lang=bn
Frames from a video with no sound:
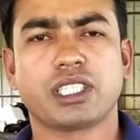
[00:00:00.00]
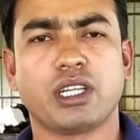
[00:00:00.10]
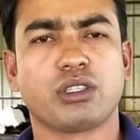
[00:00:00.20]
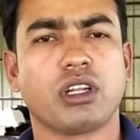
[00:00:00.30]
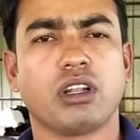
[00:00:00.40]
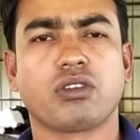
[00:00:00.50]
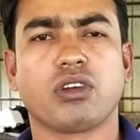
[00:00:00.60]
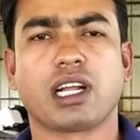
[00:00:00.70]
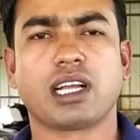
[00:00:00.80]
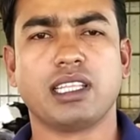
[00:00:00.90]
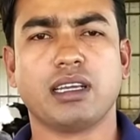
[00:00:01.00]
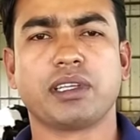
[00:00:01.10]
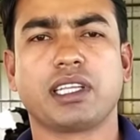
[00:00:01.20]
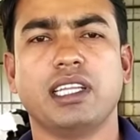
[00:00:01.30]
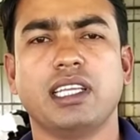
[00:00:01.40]
সাড়ে চার লক্ষ টাকা দিয়ে
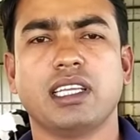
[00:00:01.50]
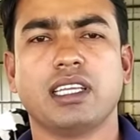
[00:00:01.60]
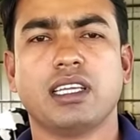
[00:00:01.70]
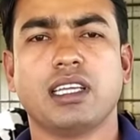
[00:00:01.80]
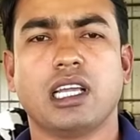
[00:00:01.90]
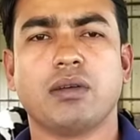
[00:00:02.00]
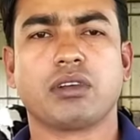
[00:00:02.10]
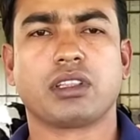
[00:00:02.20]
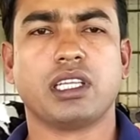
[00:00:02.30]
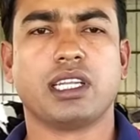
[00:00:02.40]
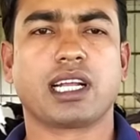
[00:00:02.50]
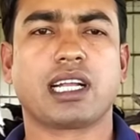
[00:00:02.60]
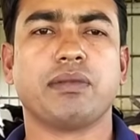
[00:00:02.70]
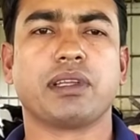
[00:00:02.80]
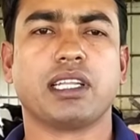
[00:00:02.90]
আমি কিনি এবং তিনটা
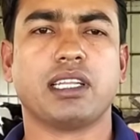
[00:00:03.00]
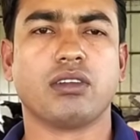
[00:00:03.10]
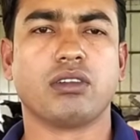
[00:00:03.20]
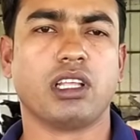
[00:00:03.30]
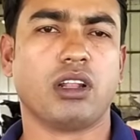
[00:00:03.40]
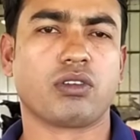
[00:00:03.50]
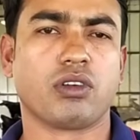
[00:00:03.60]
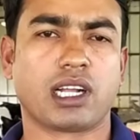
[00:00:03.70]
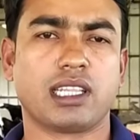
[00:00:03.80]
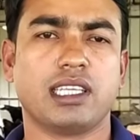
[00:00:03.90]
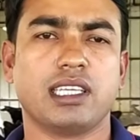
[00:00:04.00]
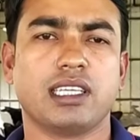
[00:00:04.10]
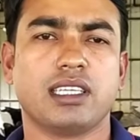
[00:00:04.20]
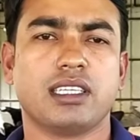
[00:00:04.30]
গাভী কিনি হলো দেড় লক্ষ টাকা দিয়ে